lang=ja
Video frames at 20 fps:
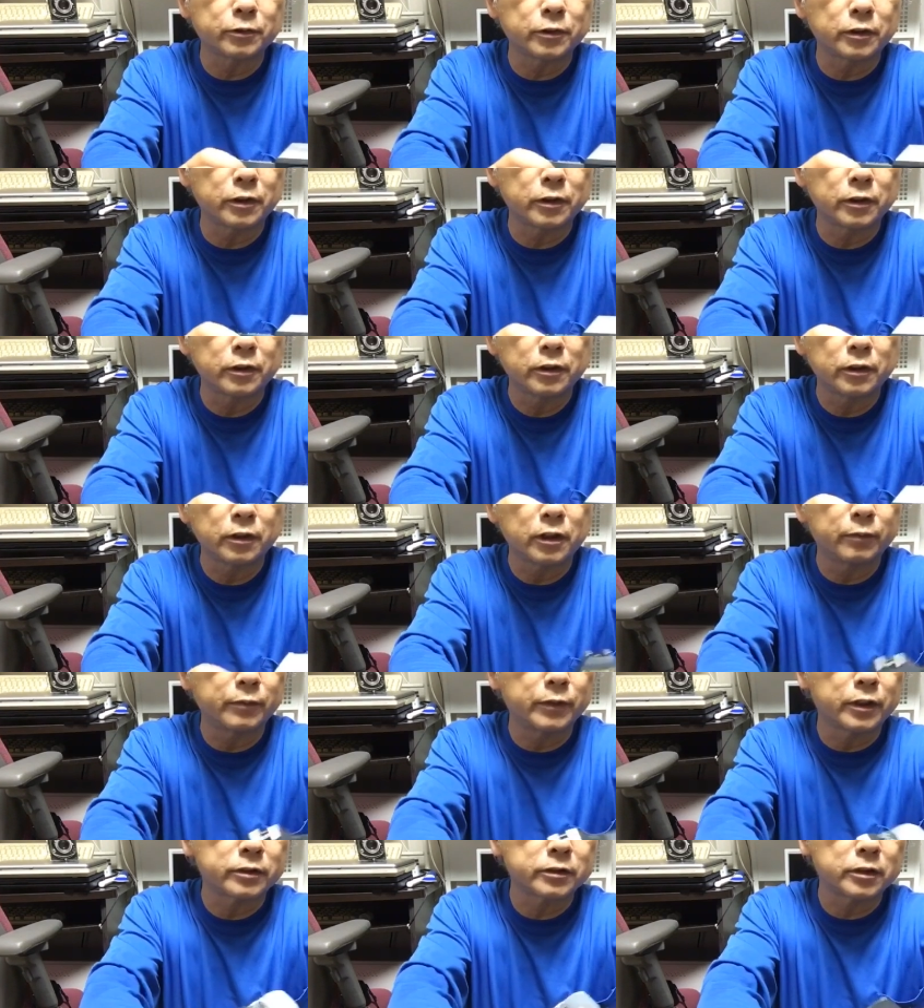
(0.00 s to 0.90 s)
ドに
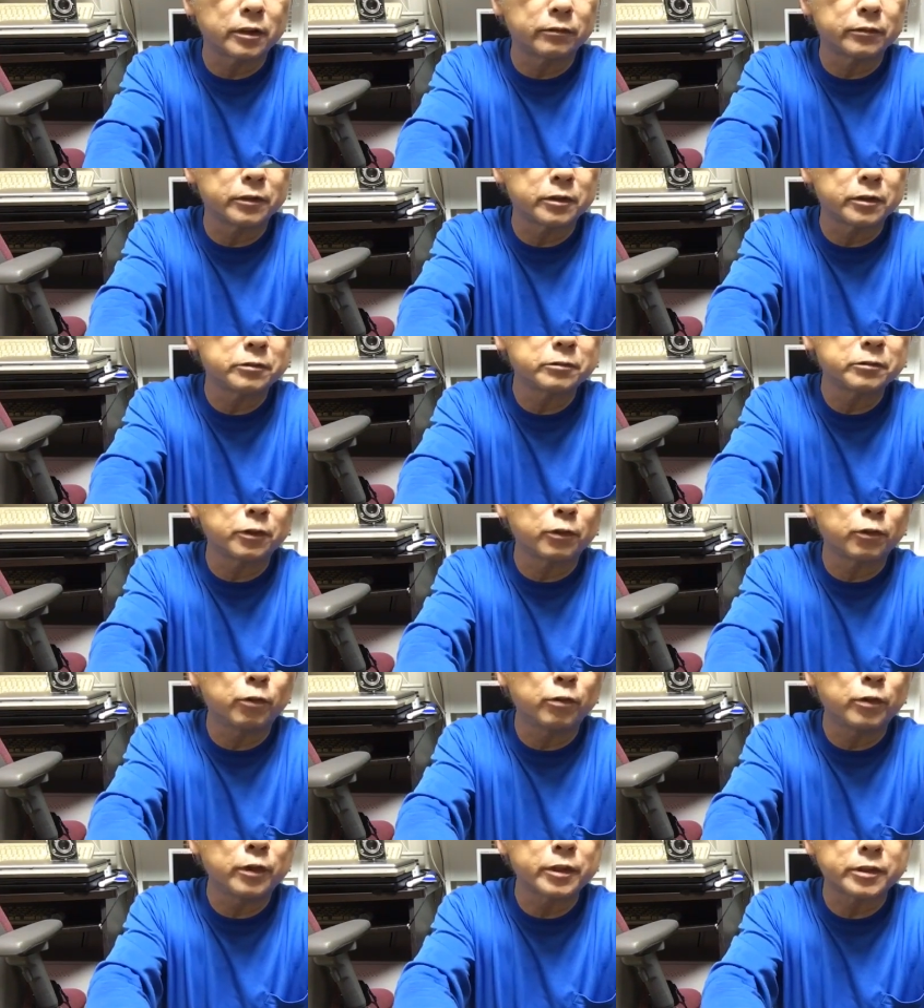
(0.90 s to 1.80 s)
カメラ使うんですぐに
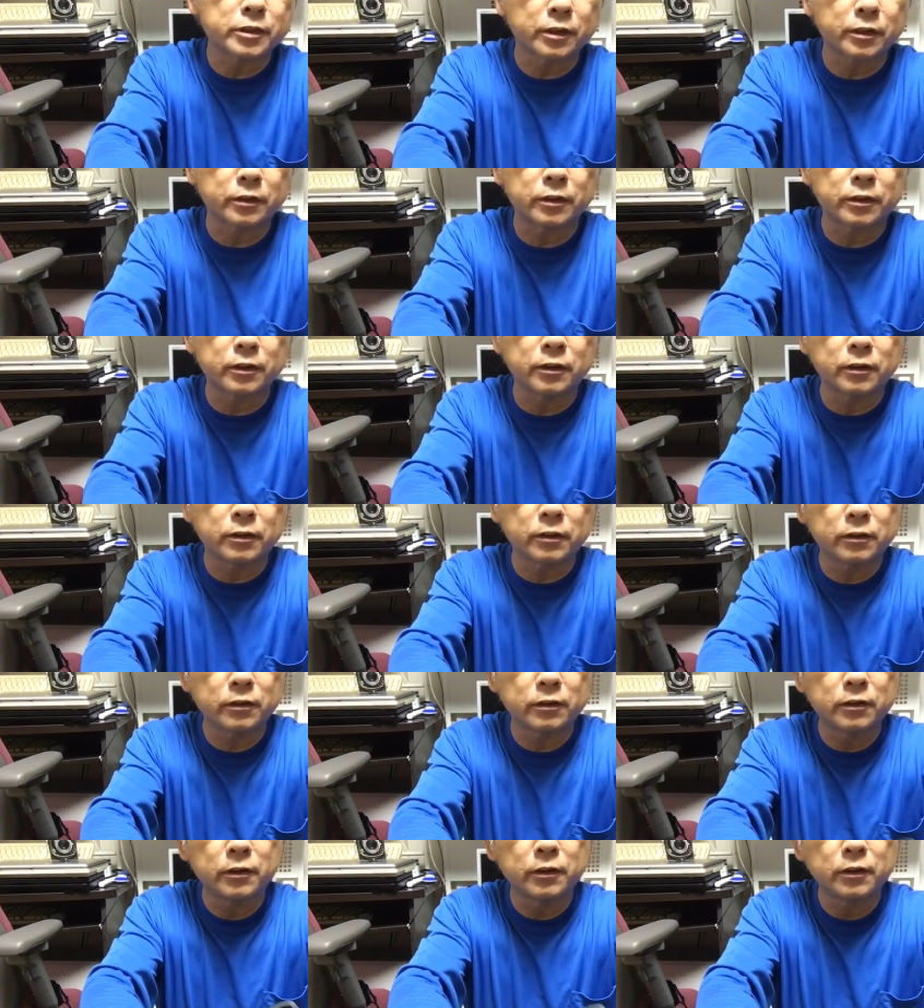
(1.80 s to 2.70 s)
壊れちゃって
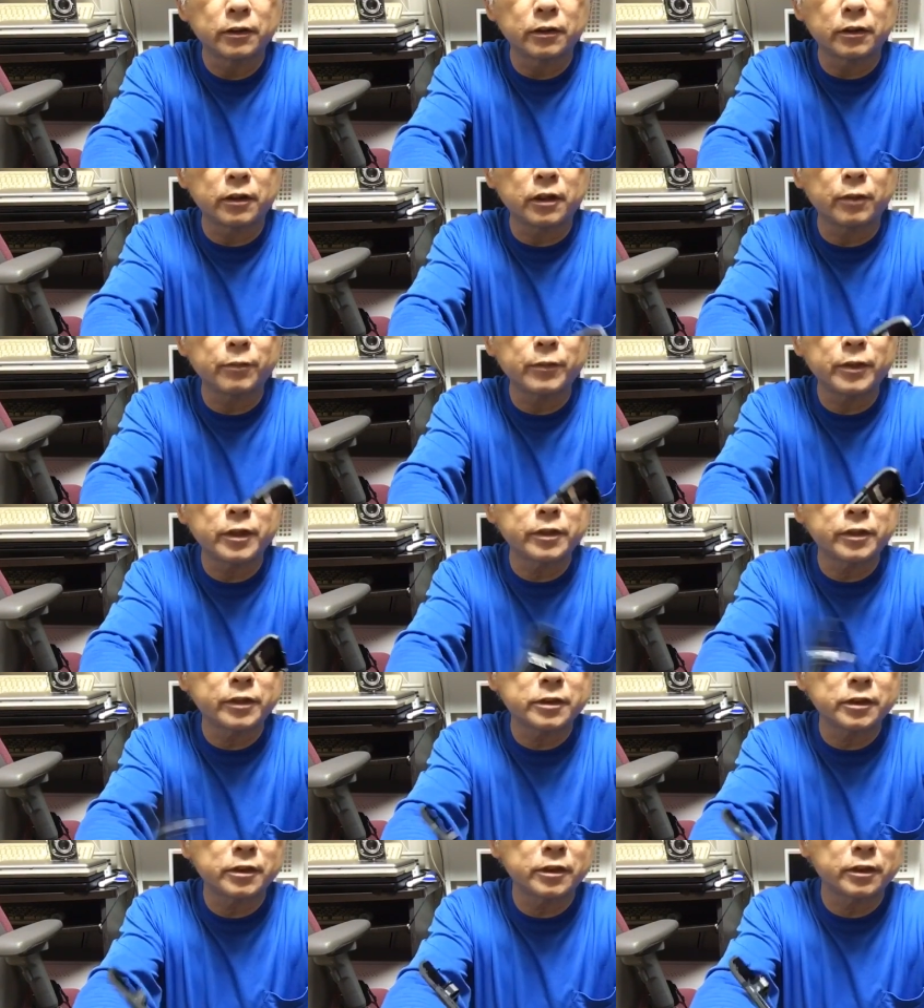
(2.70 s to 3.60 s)
でカメラ
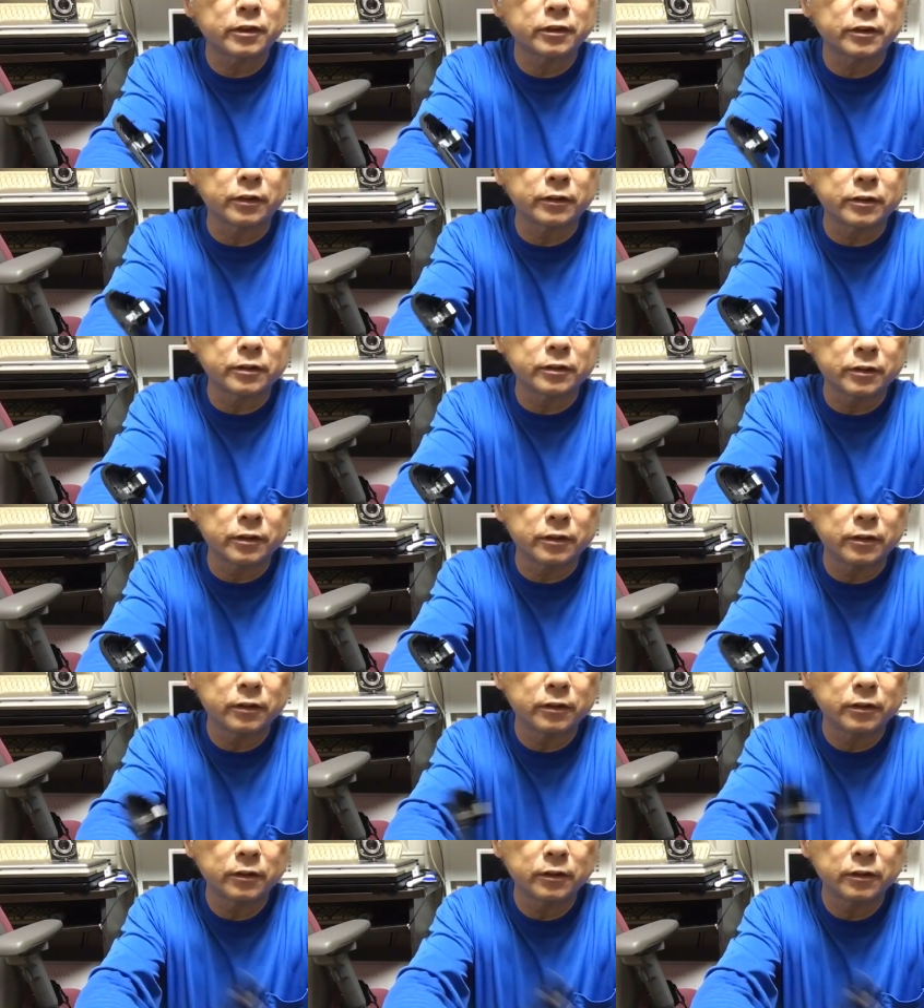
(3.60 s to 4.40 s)
なしになったんですね。